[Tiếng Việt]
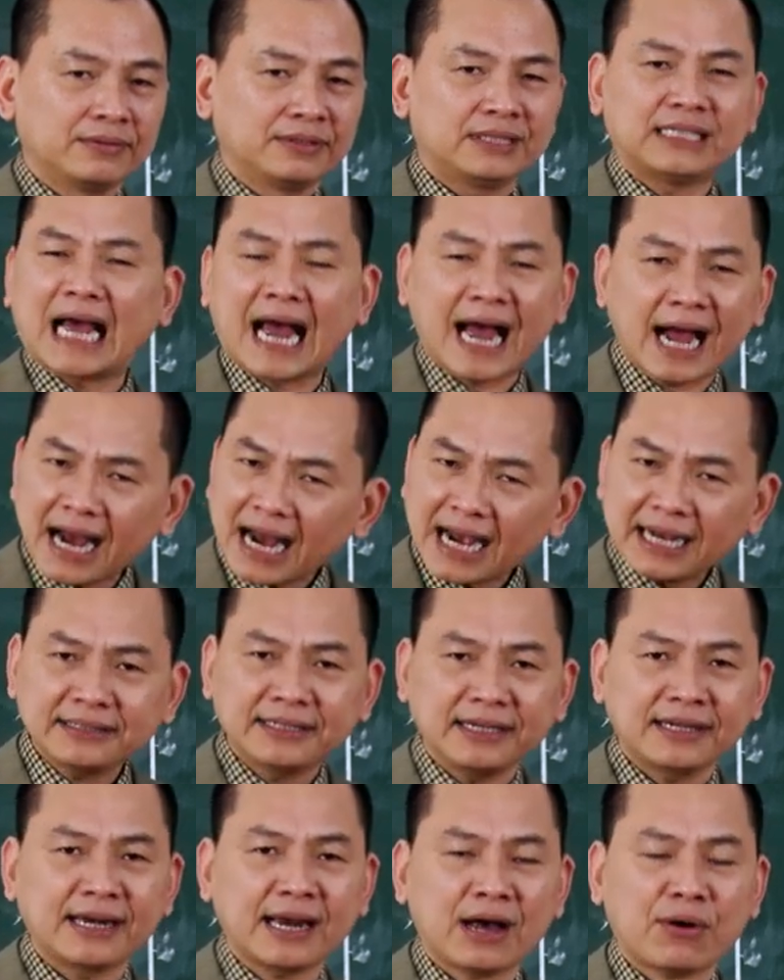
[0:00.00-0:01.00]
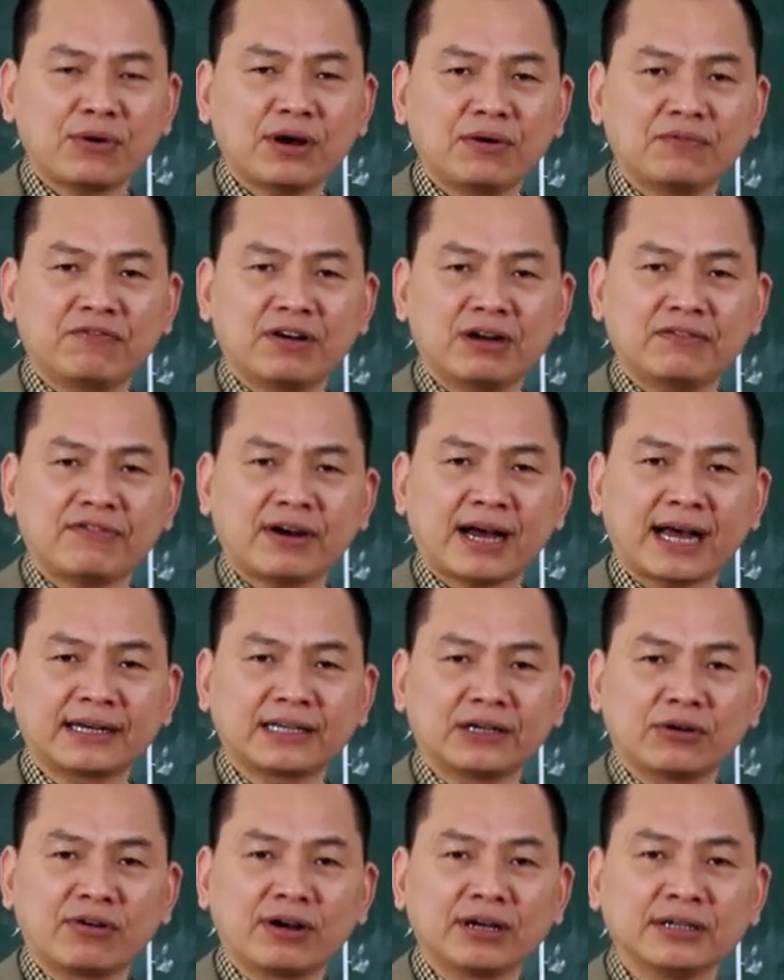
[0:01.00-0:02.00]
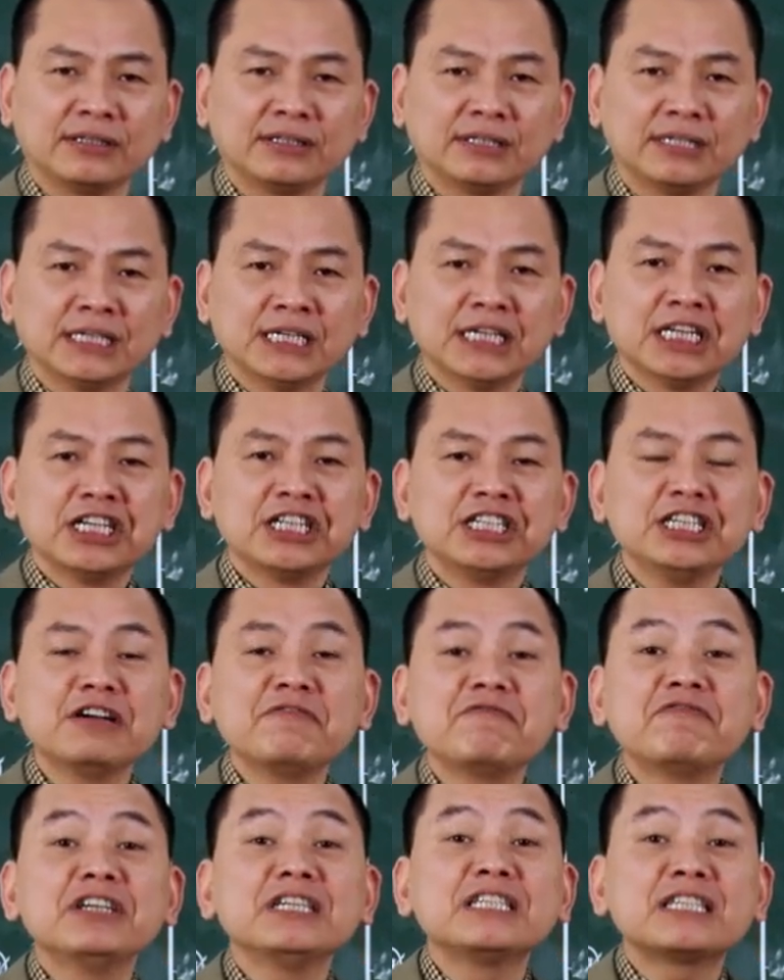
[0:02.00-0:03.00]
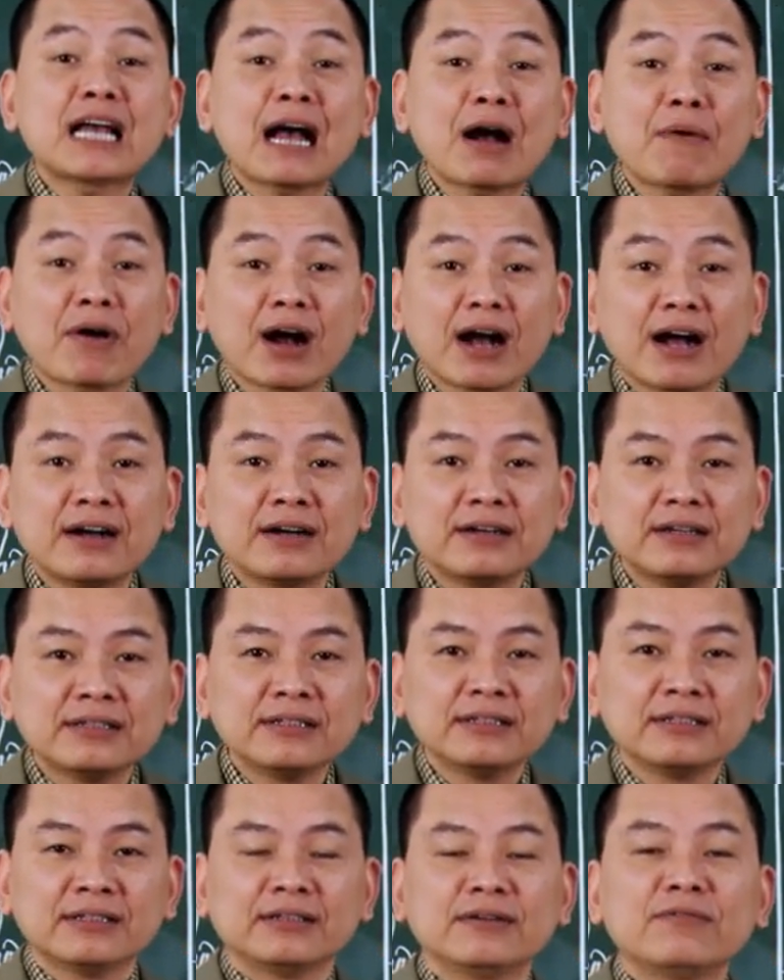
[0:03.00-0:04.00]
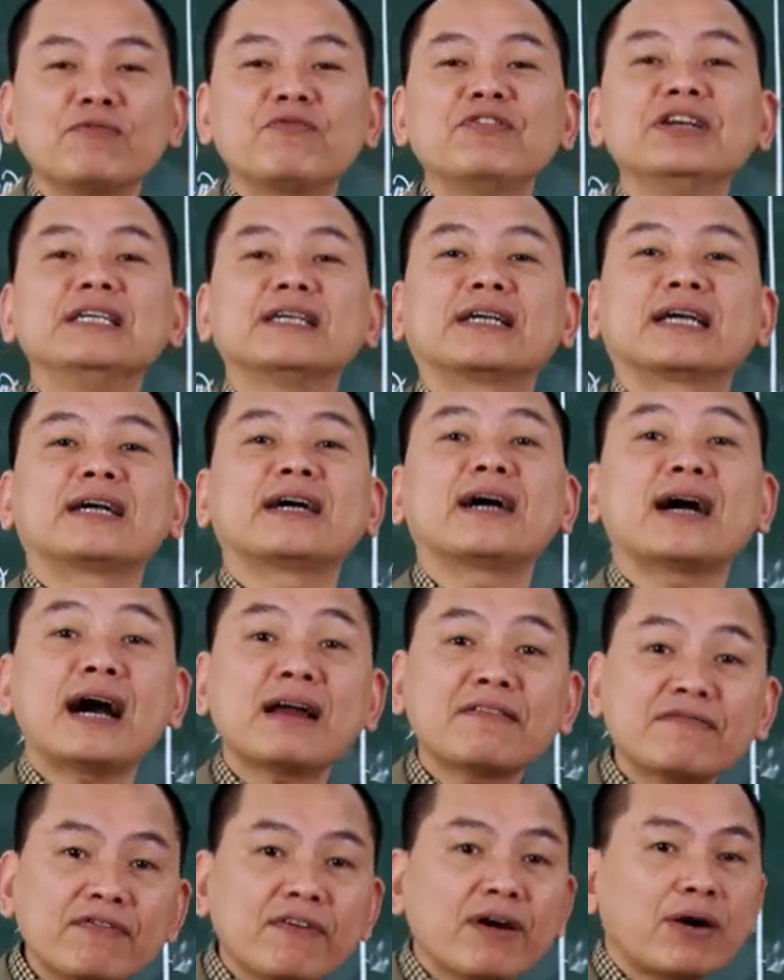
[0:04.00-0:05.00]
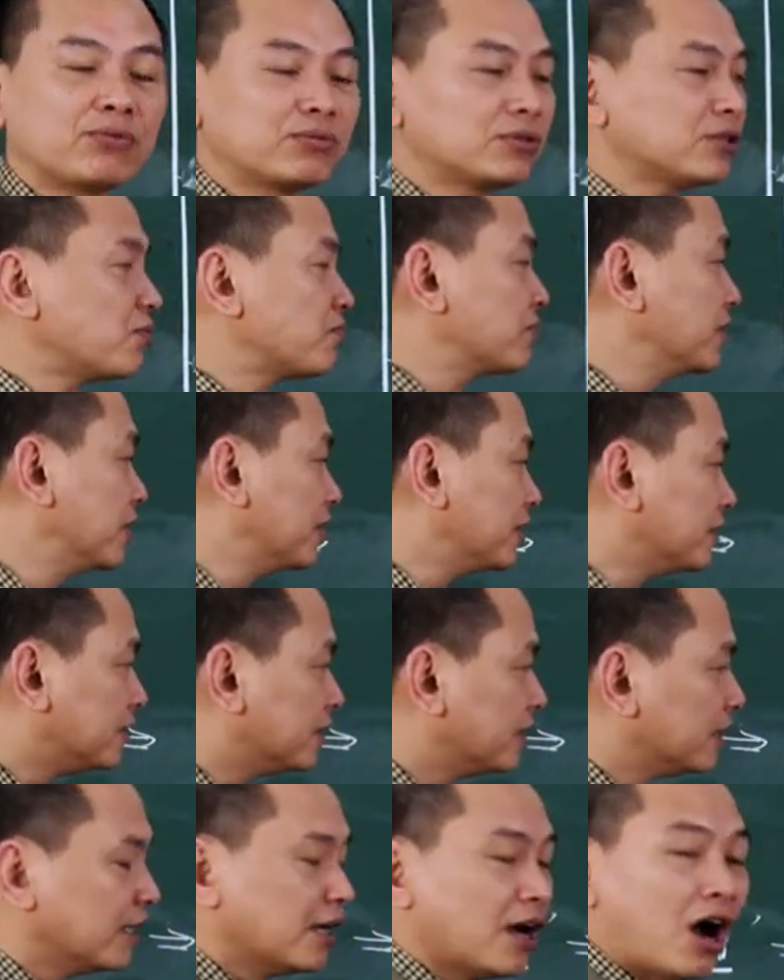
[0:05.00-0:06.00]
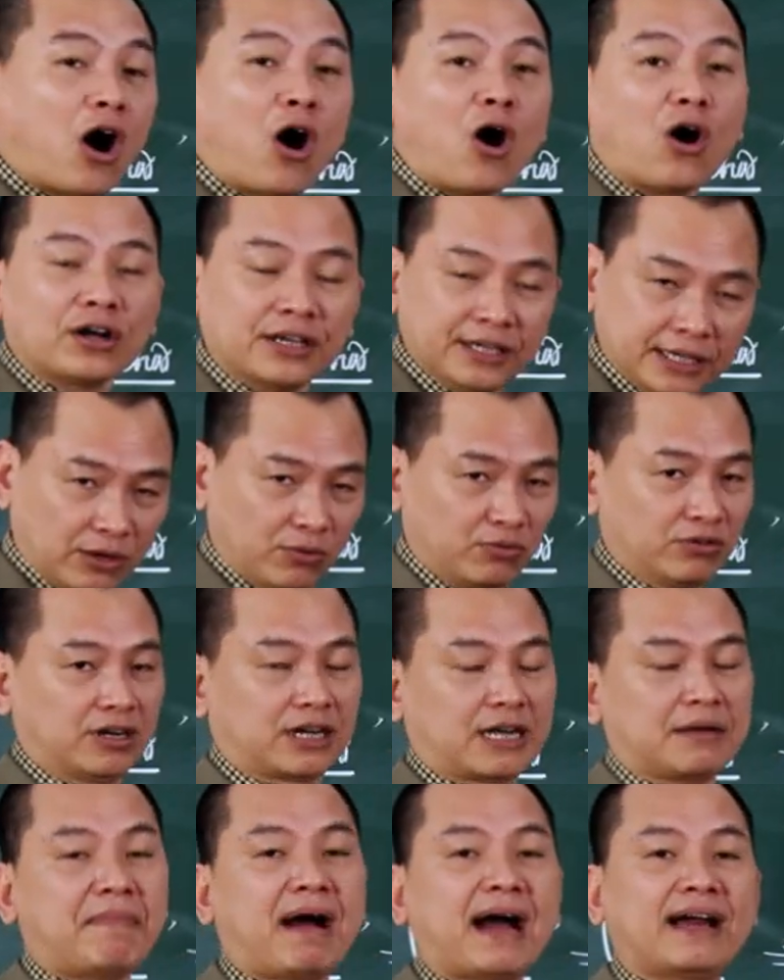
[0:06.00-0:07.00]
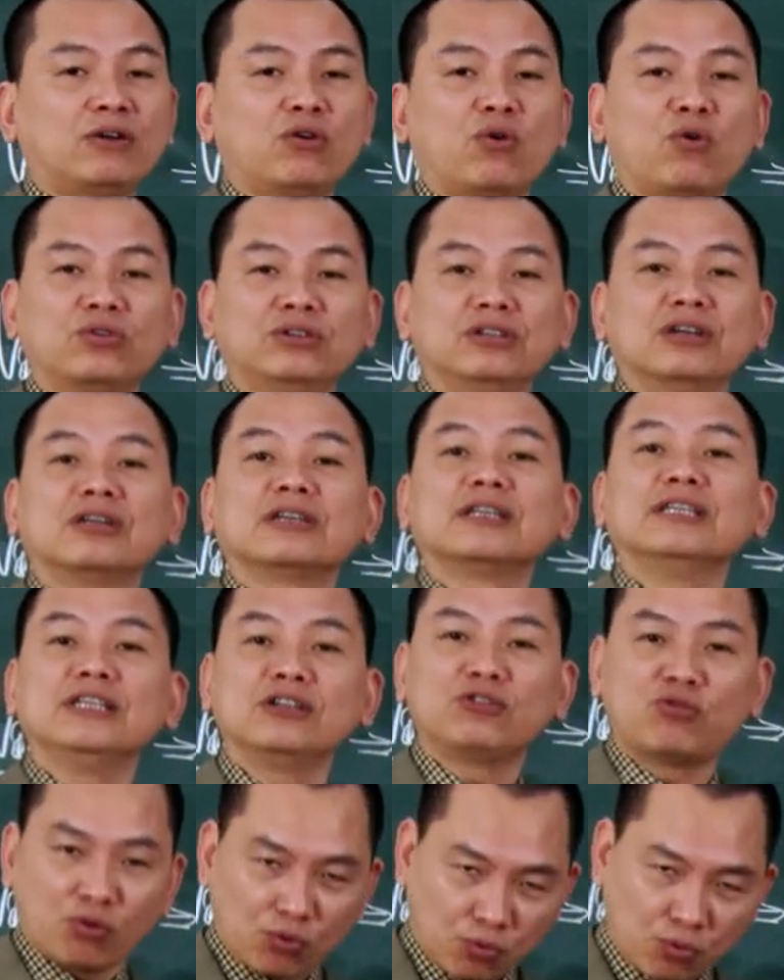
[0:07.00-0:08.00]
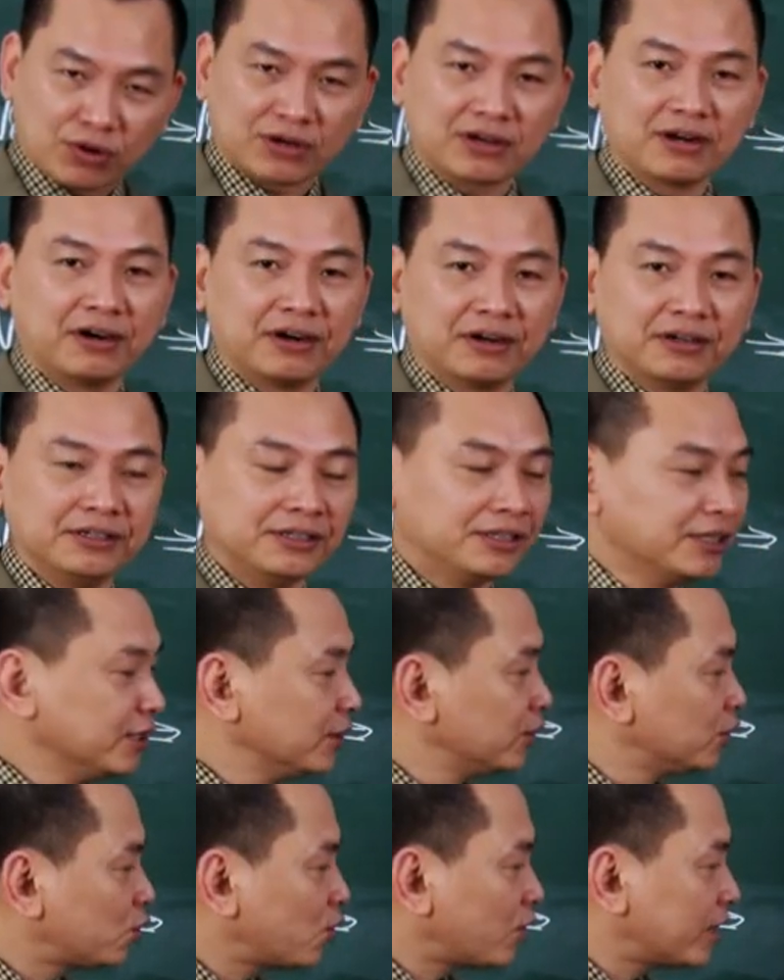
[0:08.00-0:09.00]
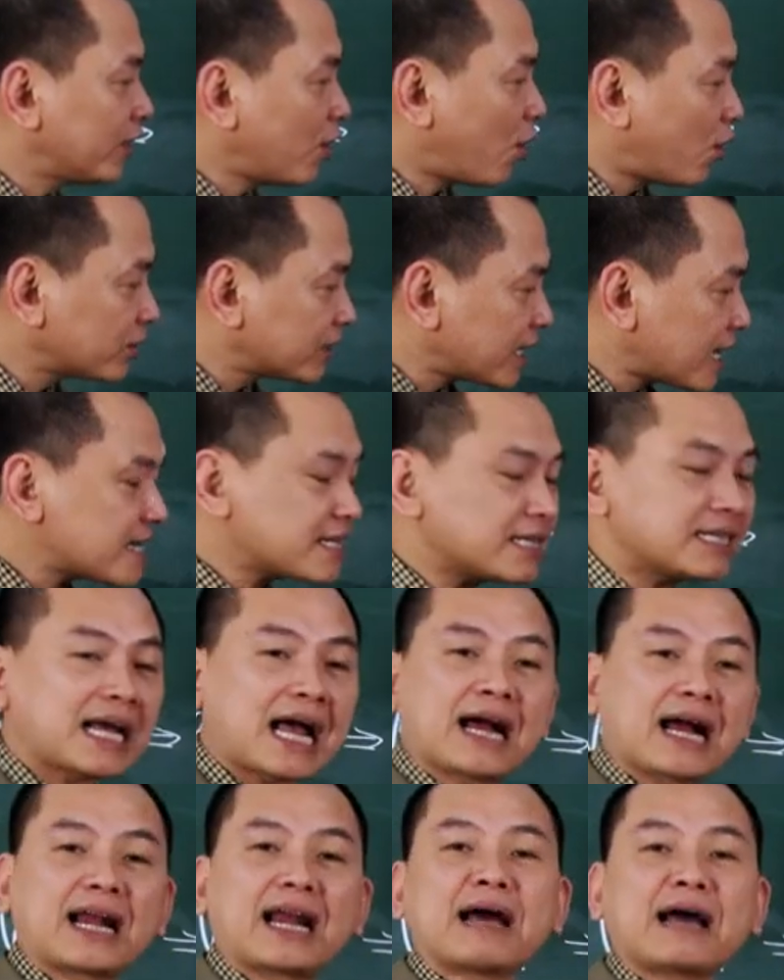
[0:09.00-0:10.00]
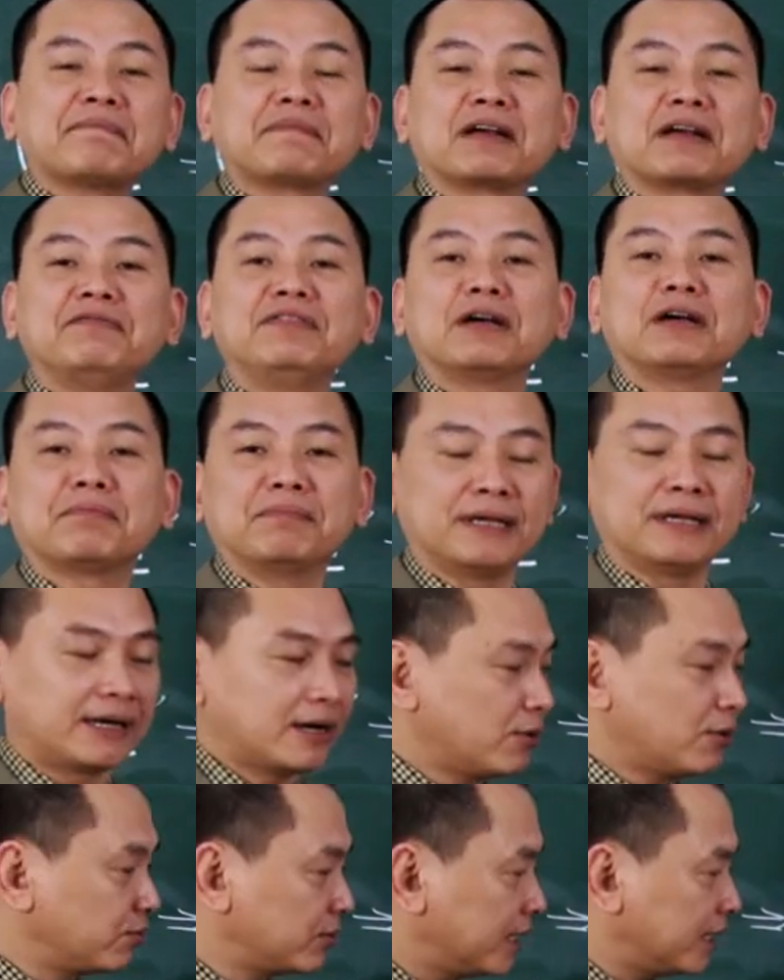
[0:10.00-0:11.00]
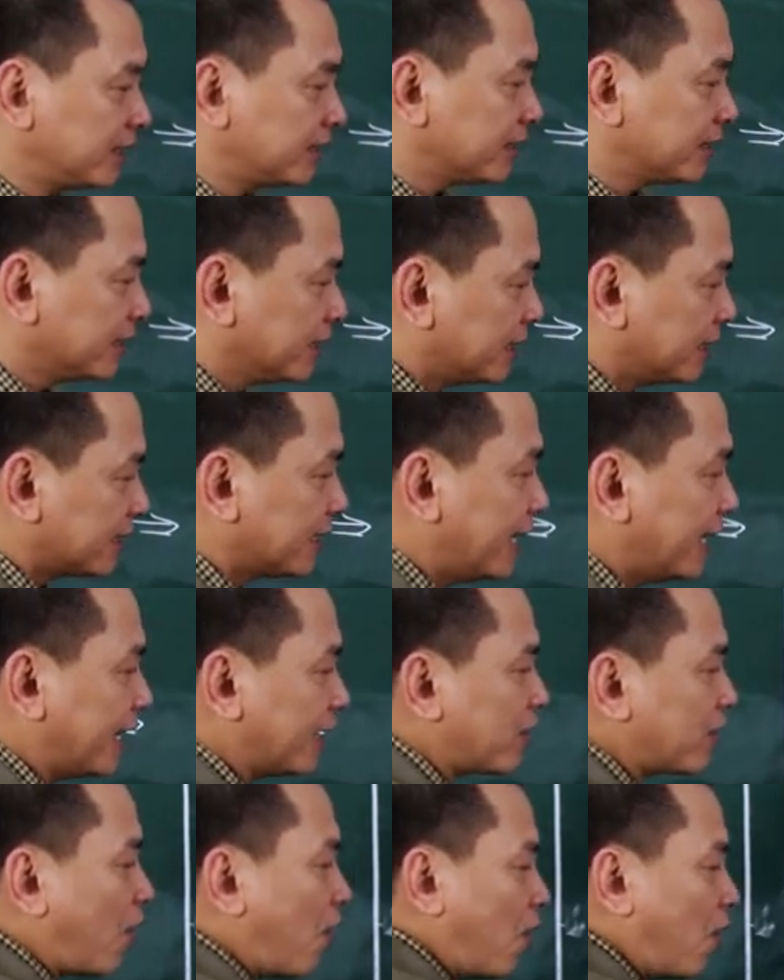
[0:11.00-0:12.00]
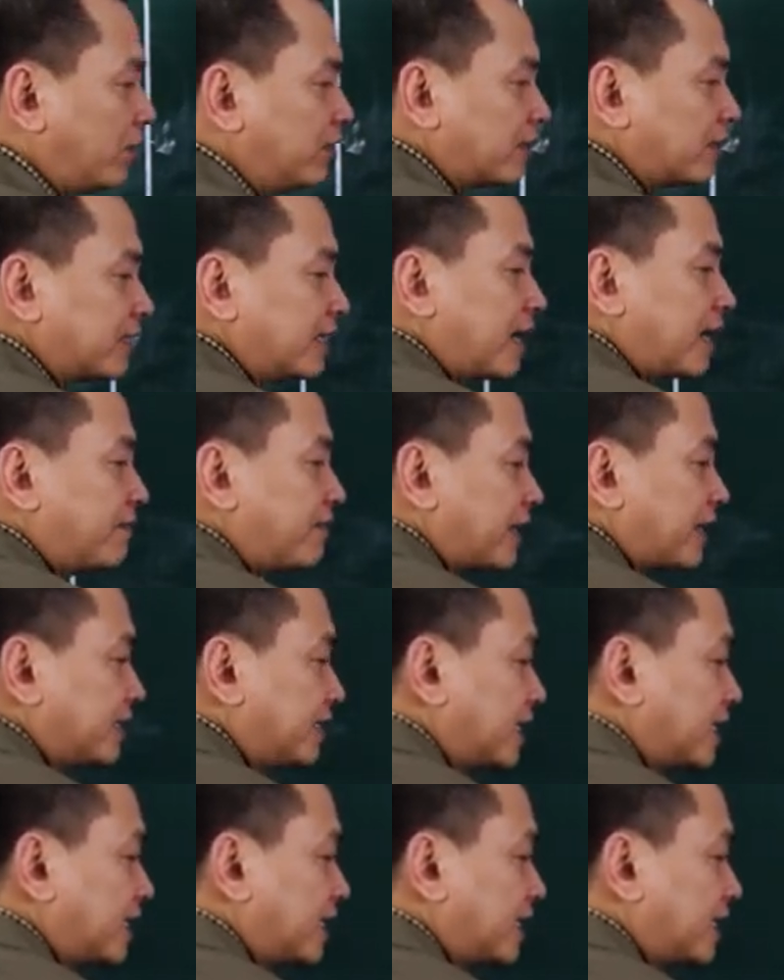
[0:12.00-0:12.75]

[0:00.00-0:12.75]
chả ai thích lao động vất vả kiểu đấy nhưng vì sao ạ vì cái khát vọng trong người họ hiểu được cái bản đồ đường đi của cuộc đời cho nên họ sẵn sàng làm cái việc mình không thích để có được những cái vật